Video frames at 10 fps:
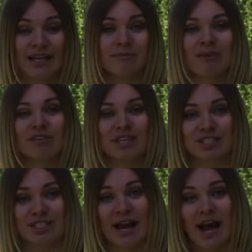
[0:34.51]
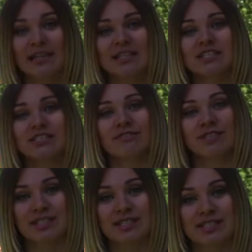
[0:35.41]
И поверьте, она
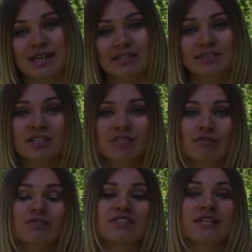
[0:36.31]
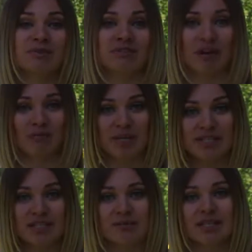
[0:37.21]
действительно соответствует всем
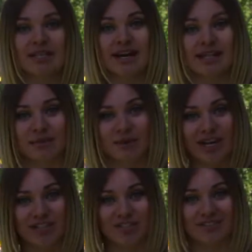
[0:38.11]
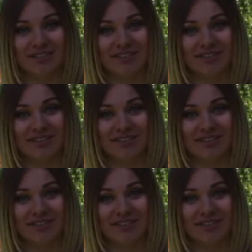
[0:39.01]
европейским стандартам качества.